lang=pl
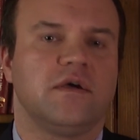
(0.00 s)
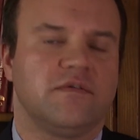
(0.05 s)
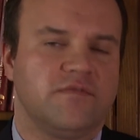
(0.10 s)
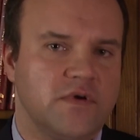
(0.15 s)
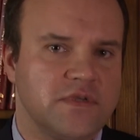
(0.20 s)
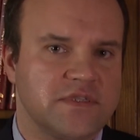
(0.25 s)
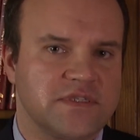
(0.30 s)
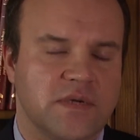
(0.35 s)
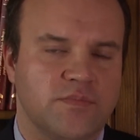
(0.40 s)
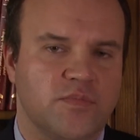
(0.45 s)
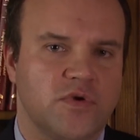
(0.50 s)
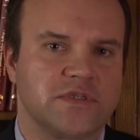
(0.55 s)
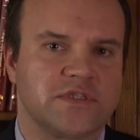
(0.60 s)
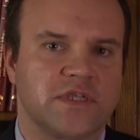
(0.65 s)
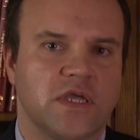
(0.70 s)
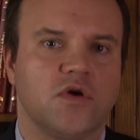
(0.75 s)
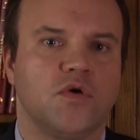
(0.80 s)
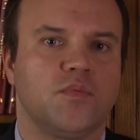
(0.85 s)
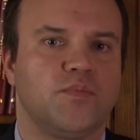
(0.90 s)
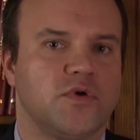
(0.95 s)
Wojska
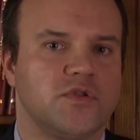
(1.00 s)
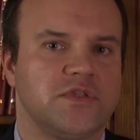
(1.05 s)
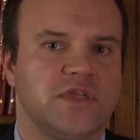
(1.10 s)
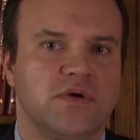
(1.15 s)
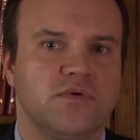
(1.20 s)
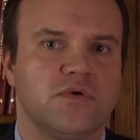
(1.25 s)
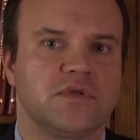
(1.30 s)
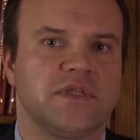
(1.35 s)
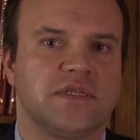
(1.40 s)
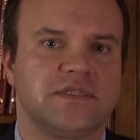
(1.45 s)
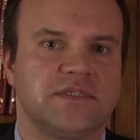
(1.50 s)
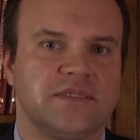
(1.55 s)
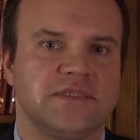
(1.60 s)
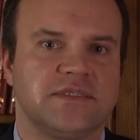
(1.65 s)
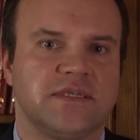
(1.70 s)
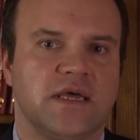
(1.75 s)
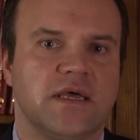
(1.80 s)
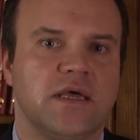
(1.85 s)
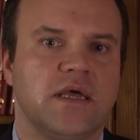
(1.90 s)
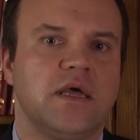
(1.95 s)
Polskiego podjęło
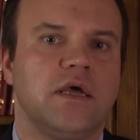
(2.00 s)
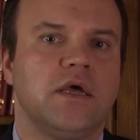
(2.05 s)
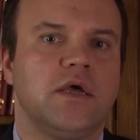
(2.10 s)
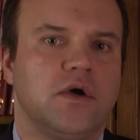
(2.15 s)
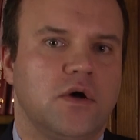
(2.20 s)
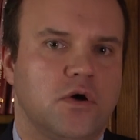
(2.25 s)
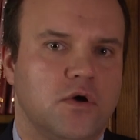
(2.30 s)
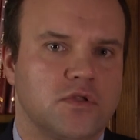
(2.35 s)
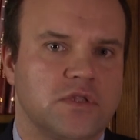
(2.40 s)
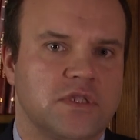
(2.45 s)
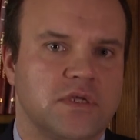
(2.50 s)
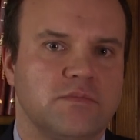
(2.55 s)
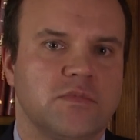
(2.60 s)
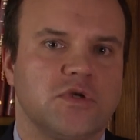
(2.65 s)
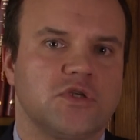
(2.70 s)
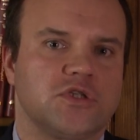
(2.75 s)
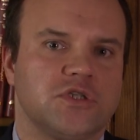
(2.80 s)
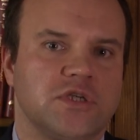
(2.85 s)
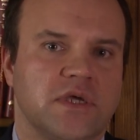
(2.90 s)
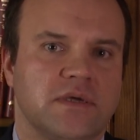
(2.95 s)
decyzję o tym,
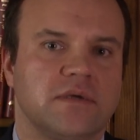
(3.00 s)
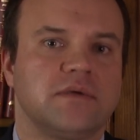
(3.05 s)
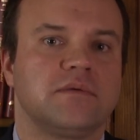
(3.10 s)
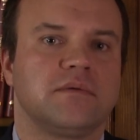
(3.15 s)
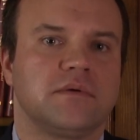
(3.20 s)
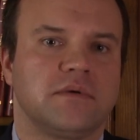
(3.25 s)
że